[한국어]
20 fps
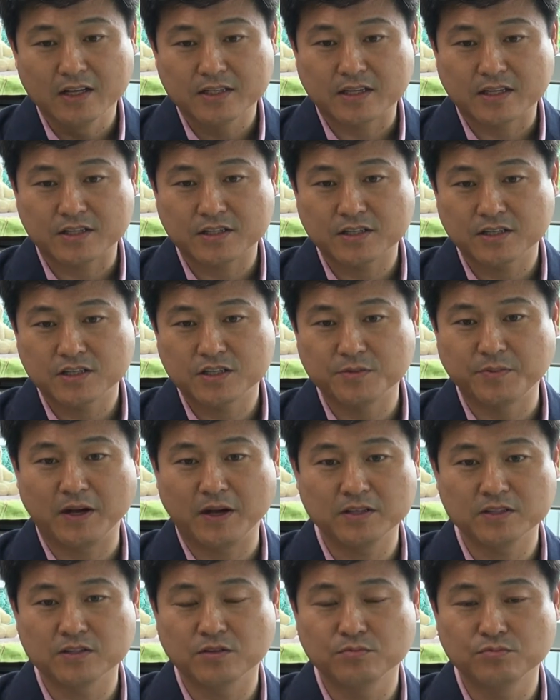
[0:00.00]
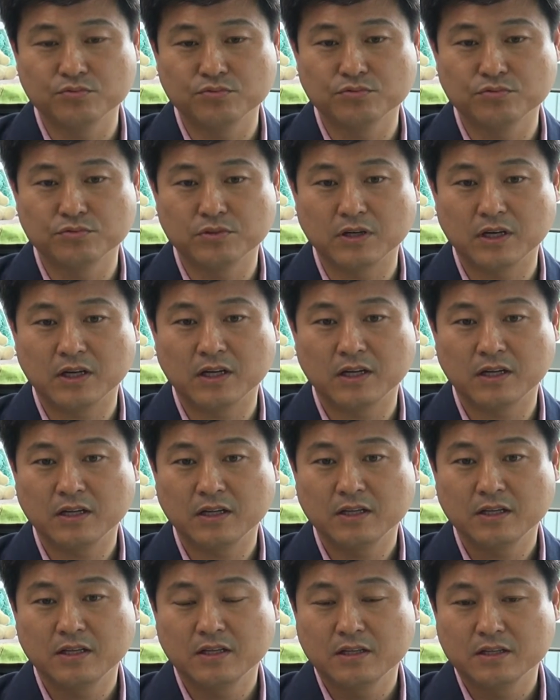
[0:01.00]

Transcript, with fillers: 사실은 지방정부가